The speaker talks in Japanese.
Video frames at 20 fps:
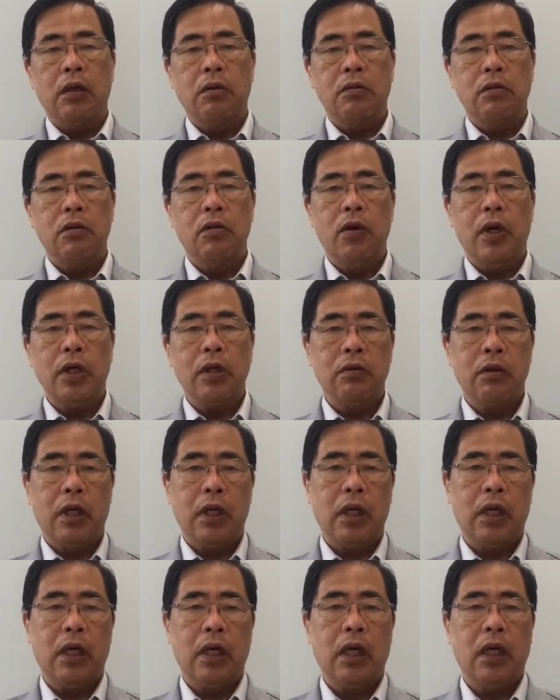約5割ぐ
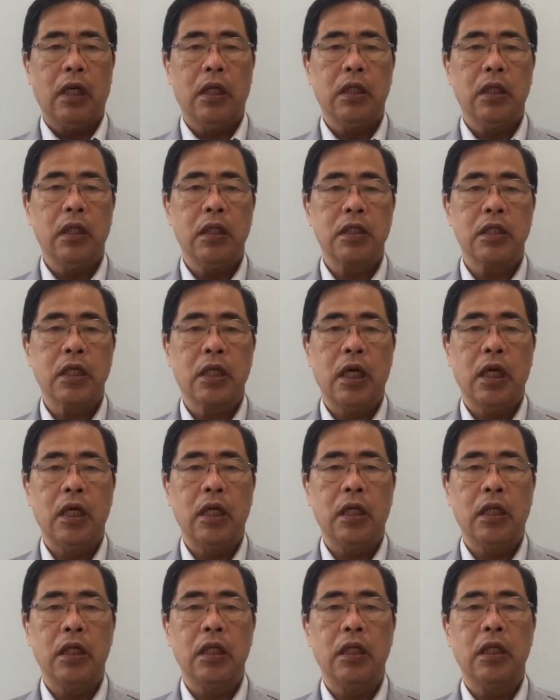らいが世界
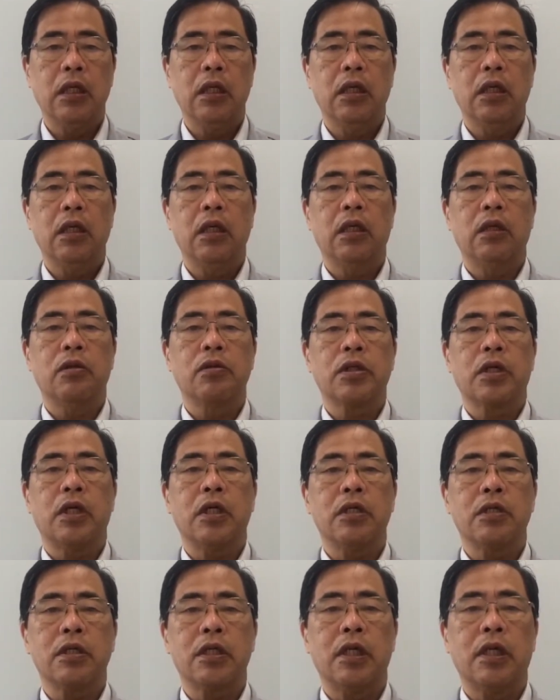平均、え都市
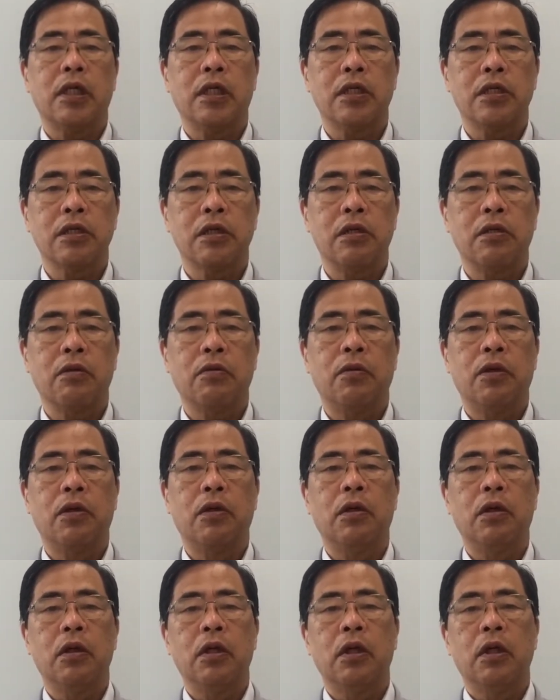化率なんですけれど
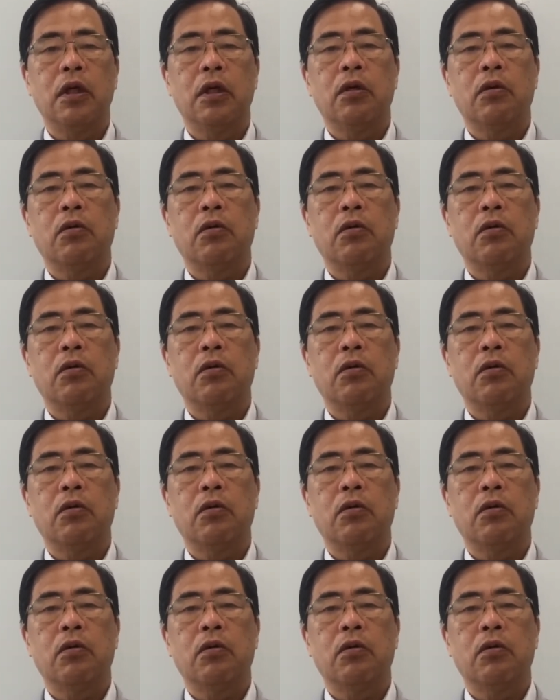も、